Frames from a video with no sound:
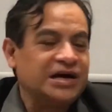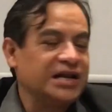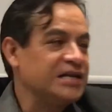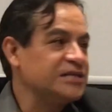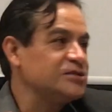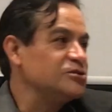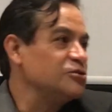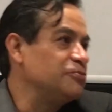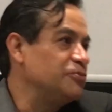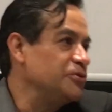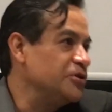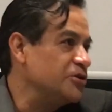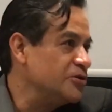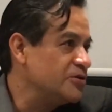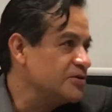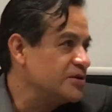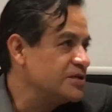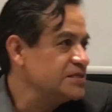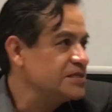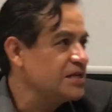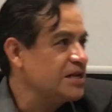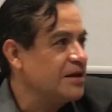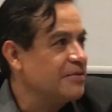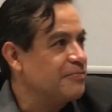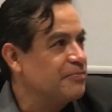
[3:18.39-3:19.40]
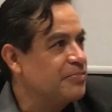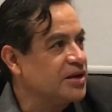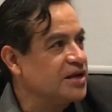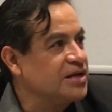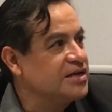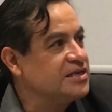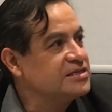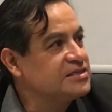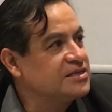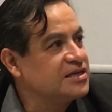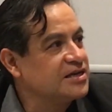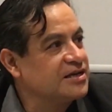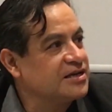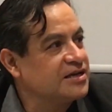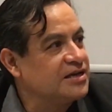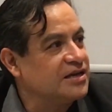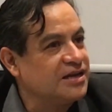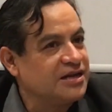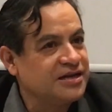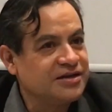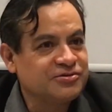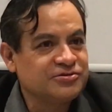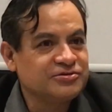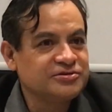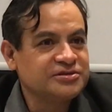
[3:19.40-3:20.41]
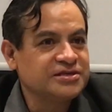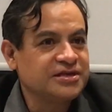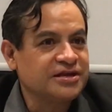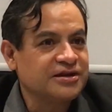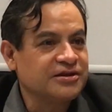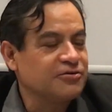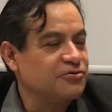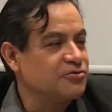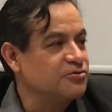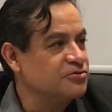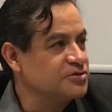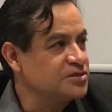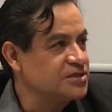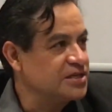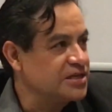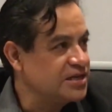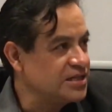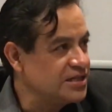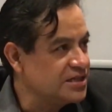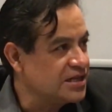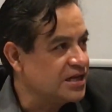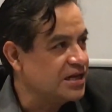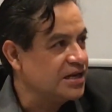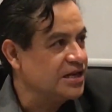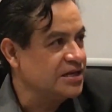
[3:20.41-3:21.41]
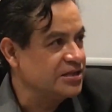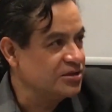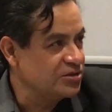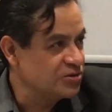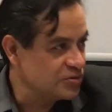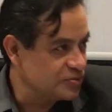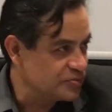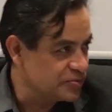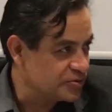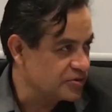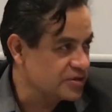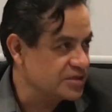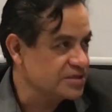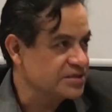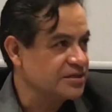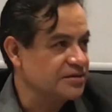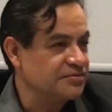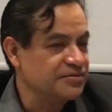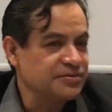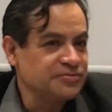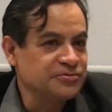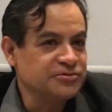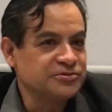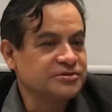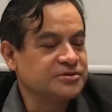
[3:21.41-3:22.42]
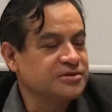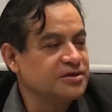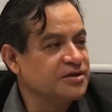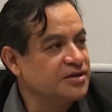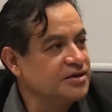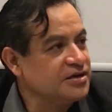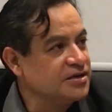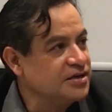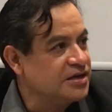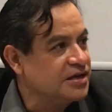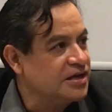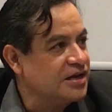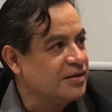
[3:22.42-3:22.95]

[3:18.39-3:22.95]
malas opiniones de la prensa, que lejos de reconocer el talento, porque sabemos